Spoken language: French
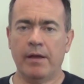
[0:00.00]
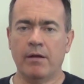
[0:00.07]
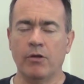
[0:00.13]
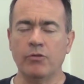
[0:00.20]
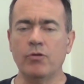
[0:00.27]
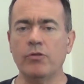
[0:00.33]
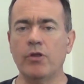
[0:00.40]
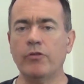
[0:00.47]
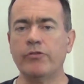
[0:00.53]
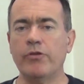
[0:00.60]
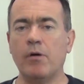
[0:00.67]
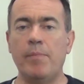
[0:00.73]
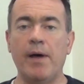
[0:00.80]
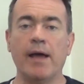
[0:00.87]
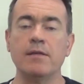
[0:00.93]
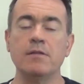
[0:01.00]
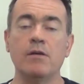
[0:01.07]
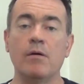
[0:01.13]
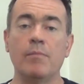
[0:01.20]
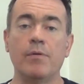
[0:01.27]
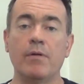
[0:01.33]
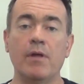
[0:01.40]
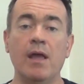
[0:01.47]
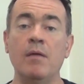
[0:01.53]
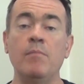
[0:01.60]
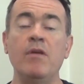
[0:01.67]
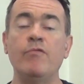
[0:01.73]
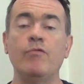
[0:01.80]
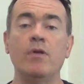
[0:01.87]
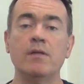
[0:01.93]
Quand on entend par exemple
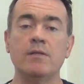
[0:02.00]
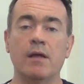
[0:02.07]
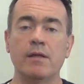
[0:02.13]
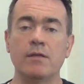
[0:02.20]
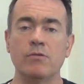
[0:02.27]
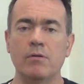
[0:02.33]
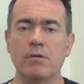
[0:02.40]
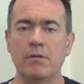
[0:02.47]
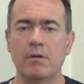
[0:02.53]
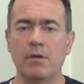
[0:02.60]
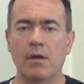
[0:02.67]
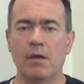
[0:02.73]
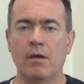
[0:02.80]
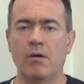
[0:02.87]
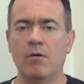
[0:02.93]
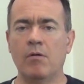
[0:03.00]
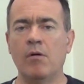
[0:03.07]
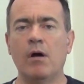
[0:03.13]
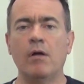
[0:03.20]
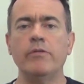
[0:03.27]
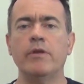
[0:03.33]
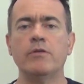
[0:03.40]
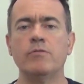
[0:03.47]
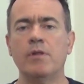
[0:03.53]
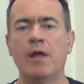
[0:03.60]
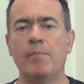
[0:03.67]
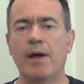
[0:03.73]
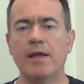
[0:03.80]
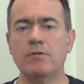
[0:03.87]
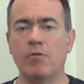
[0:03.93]
aimez-vous les uns les autres, on rentre dans une
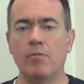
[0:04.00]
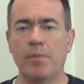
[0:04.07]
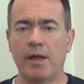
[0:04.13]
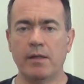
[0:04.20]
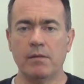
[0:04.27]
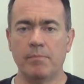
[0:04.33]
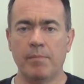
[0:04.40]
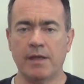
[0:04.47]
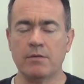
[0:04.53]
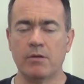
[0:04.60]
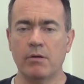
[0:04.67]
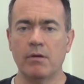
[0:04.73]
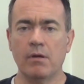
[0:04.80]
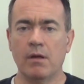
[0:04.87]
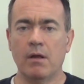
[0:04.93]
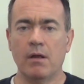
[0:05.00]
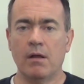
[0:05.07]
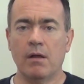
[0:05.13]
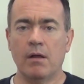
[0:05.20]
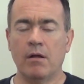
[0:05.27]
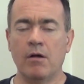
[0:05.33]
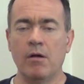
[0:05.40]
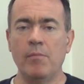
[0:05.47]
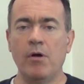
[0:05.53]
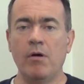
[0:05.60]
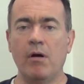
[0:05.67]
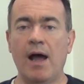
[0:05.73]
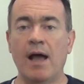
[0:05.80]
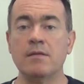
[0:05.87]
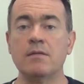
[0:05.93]
impasse complète. Parce que
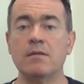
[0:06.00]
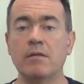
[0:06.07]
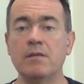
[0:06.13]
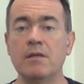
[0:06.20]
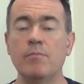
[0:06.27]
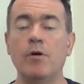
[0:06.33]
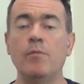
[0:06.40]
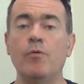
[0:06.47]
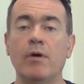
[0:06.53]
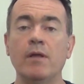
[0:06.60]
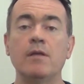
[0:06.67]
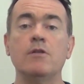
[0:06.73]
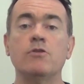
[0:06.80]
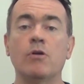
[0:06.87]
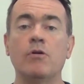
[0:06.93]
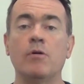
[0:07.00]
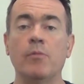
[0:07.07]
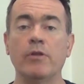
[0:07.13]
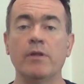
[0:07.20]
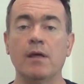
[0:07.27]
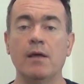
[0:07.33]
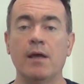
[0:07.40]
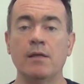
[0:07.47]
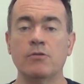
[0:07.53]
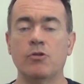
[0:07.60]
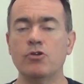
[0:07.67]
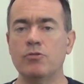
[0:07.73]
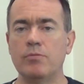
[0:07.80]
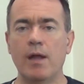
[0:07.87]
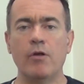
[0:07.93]
comment un sentiment pourrait-il se commander Est-ce
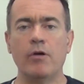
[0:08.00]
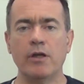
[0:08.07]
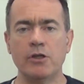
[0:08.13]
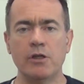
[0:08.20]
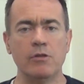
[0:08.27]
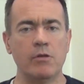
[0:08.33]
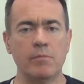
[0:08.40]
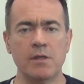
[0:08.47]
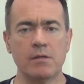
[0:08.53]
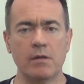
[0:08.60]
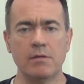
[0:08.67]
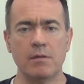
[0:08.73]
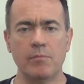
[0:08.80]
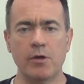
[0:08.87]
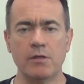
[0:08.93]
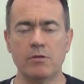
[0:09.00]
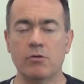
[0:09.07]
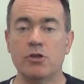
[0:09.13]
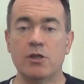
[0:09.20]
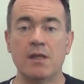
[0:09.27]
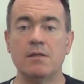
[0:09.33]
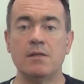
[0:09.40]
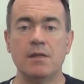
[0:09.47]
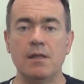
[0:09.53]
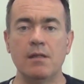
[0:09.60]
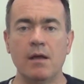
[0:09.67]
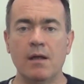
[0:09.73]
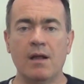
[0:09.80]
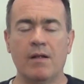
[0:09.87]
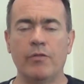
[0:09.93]
que je suis à l'origine de mes sentiments Est-ce que je
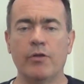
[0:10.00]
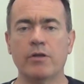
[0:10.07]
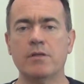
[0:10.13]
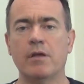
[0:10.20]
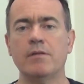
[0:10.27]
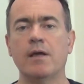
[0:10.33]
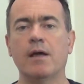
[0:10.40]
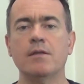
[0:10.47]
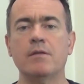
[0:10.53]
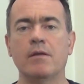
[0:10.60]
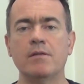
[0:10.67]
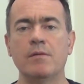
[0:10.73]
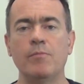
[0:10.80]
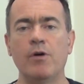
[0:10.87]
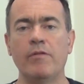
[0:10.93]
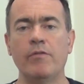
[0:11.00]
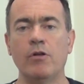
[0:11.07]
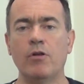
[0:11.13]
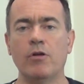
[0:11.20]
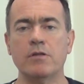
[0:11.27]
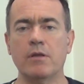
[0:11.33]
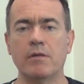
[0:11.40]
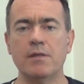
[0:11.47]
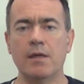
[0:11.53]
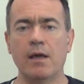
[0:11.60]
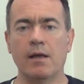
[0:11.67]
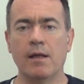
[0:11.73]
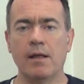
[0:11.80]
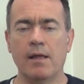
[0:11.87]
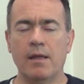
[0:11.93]
décide de ressentir un sentiment avant de le
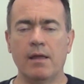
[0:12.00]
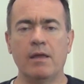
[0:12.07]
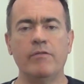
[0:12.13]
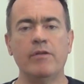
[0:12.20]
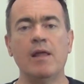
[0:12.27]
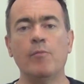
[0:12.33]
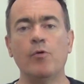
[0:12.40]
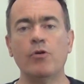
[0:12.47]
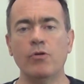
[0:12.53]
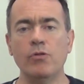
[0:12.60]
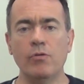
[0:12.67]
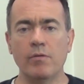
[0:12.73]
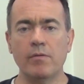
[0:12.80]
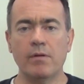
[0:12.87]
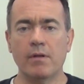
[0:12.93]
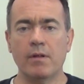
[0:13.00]
ressentir Évidemment que non.